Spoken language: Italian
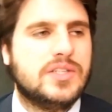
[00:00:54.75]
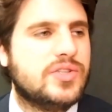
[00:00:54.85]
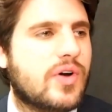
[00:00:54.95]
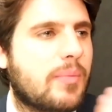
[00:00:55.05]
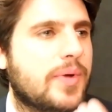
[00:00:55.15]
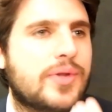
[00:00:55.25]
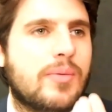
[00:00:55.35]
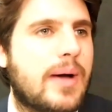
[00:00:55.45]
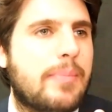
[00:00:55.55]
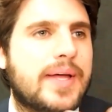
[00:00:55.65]
Sì, ho
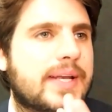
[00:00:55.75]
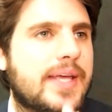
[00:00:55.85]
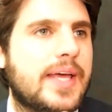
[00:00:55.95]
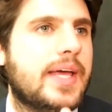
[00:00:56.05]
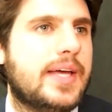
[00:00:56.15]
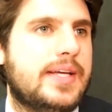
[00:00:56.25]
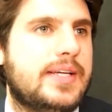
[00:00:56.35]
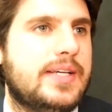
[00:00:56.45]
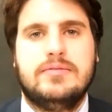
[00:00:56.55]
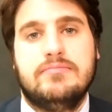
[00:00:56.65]
capito, ma
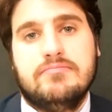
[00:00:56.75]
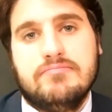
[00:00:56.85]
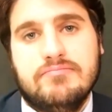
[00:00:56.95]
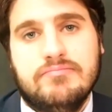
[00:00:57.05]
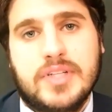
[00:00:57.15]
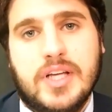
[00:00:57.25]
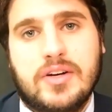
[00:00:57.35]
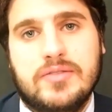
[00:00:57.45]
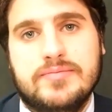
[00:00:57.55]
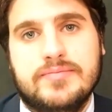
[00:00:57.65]
perché? Perché
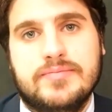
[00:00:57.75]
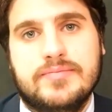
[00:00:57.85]
no?